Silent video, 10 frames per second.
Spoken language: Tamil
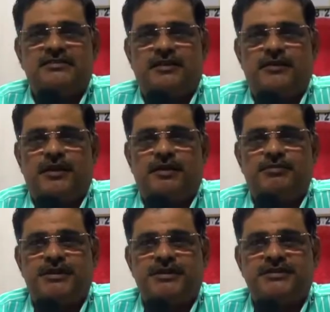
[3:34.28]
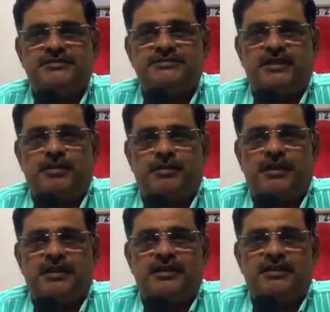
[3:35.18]
சந்திரா ஆப்டிகல்ஸின்
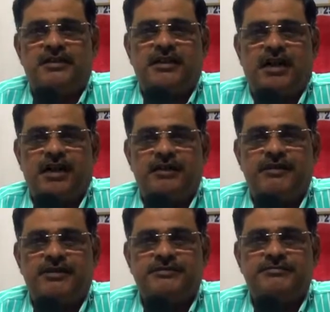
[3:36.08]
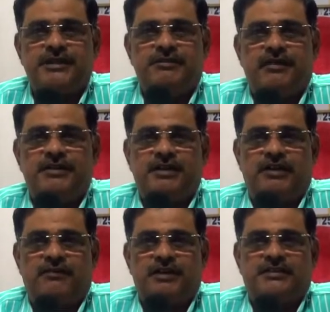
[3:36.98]
சார்பாக அனைவருக்கும் தீபாவளி
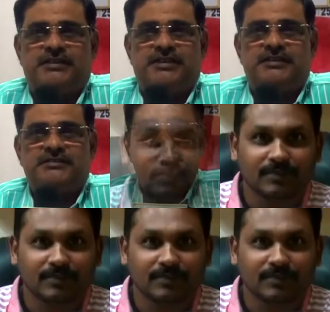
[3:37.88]
நல்வாழ்த்துக்கள்